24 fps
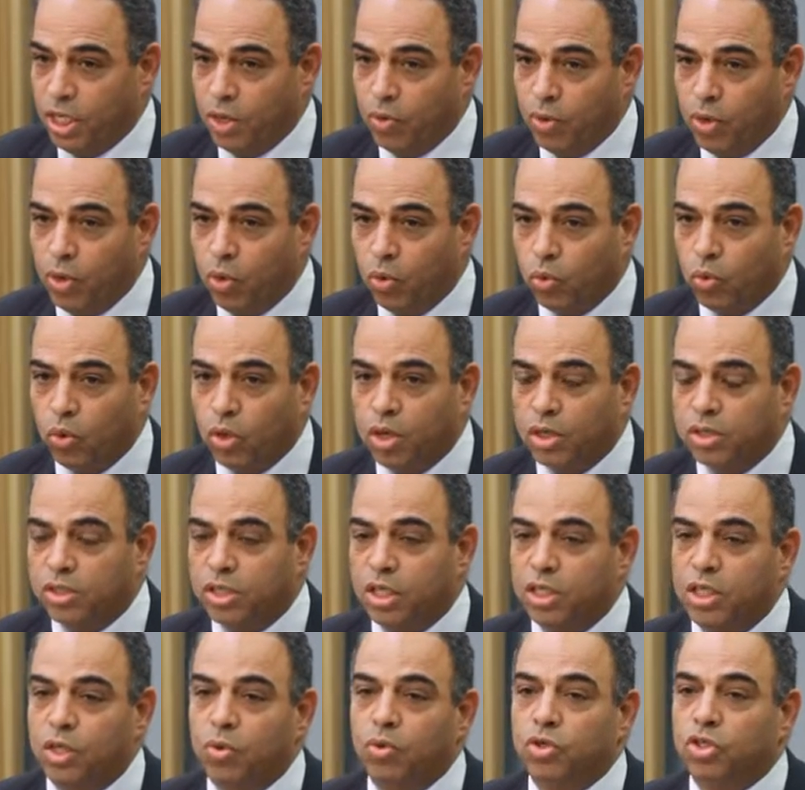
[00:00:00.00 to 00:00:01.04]
والحقوق
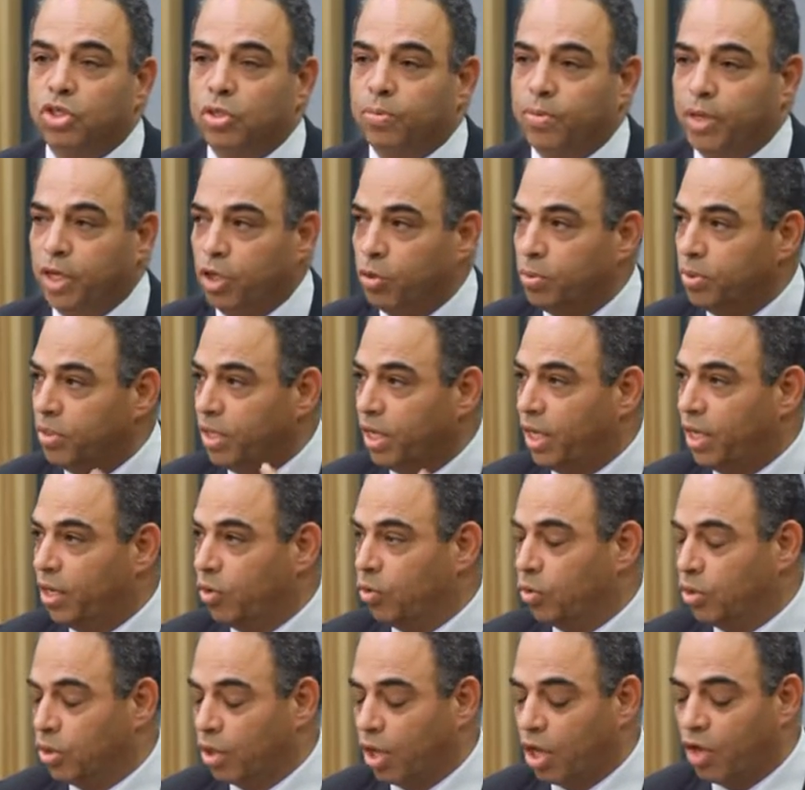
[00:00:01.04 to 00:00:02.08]
الاقتصادية والاجتماعية وبالتالي
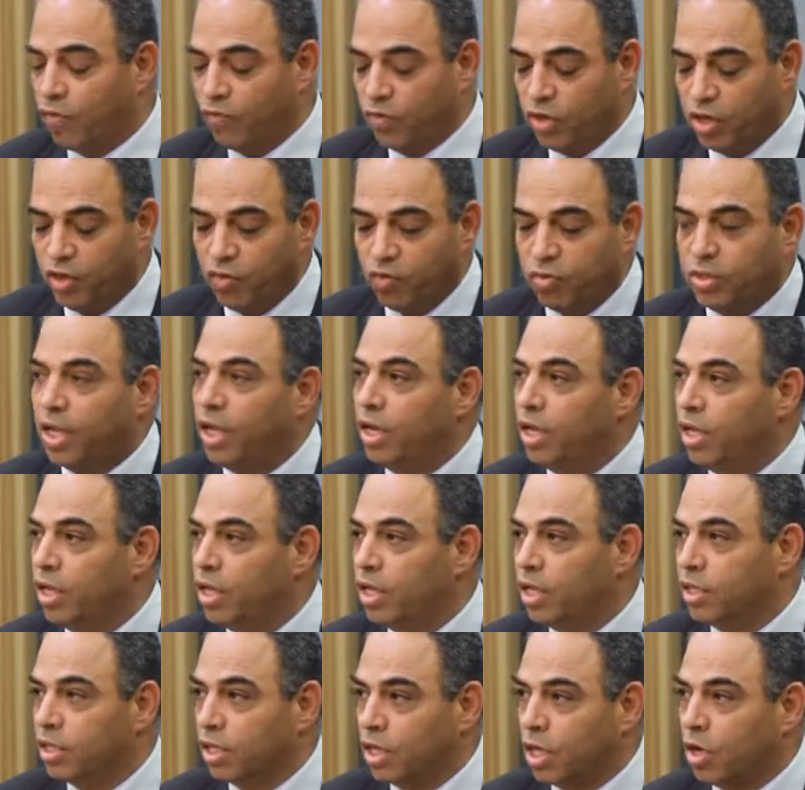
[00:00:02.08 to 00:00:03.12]
والثقافية وبالتالي
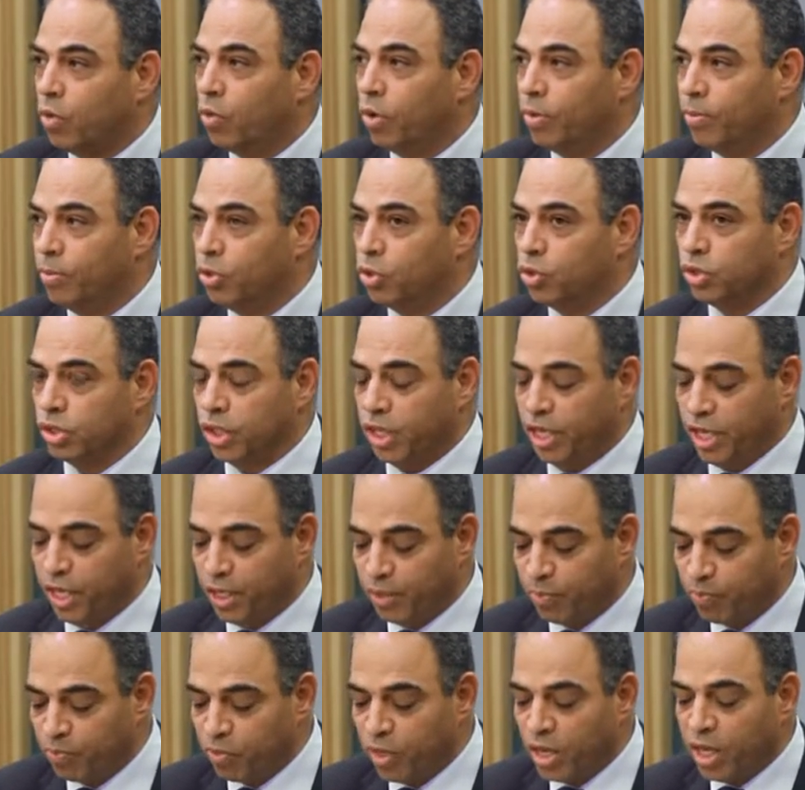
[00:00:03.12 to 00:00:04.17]
يتكون من جزئين
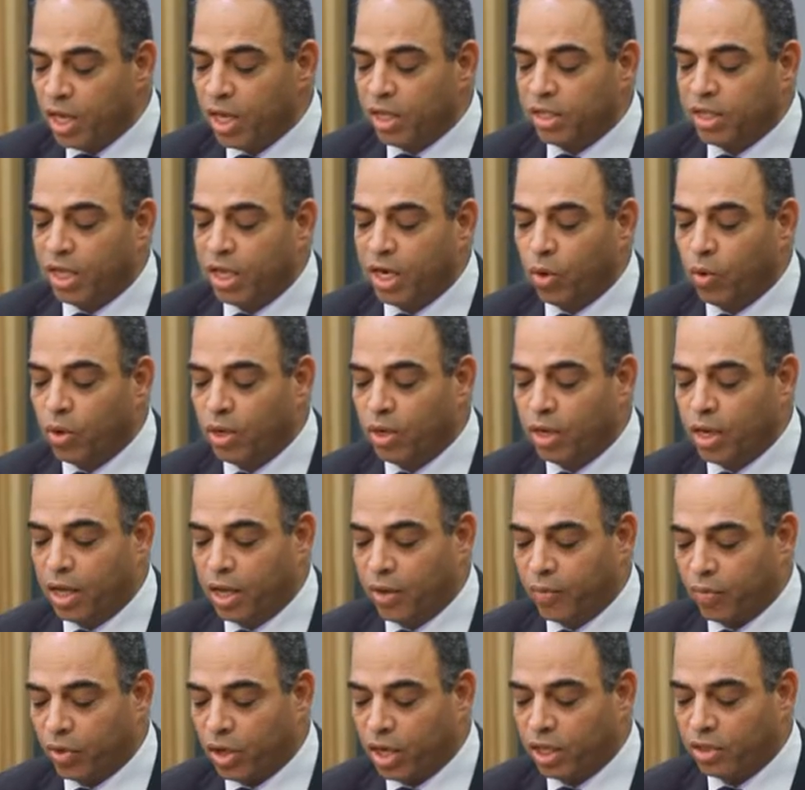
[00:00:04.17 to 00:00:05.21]

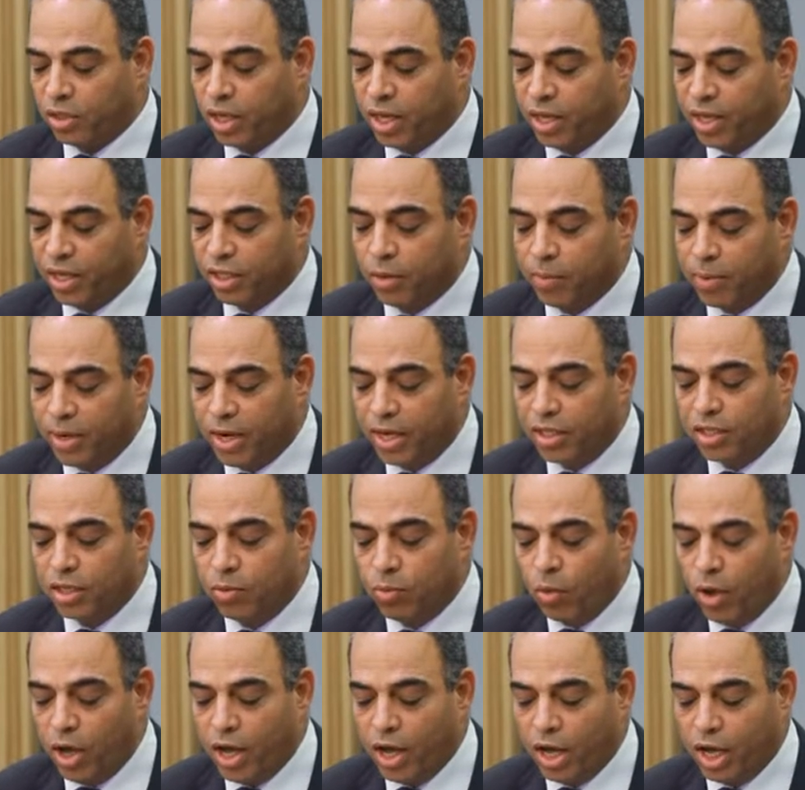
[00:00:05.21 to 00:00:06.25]
تناولنا قضايا ضمانات
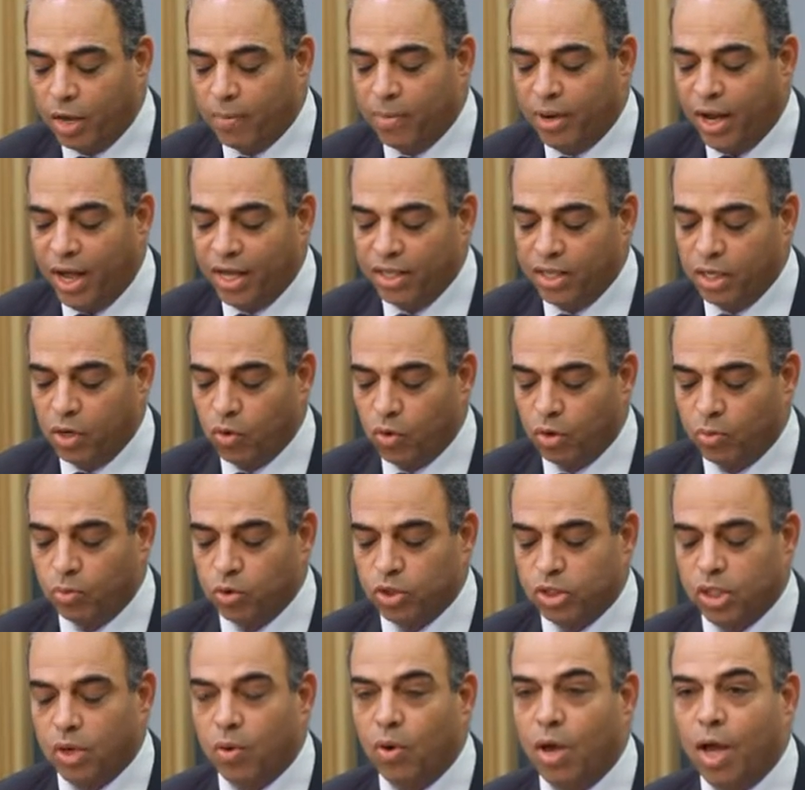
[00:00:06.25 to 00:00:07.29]
المحاكمة العادلة
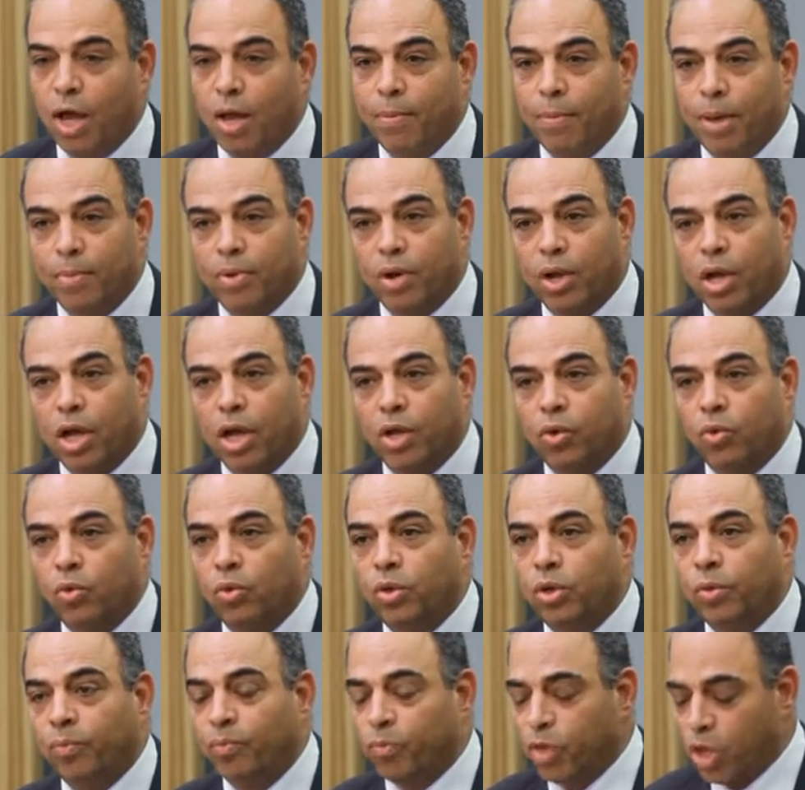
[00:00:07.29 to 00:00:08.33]
والمساواة أمام القانون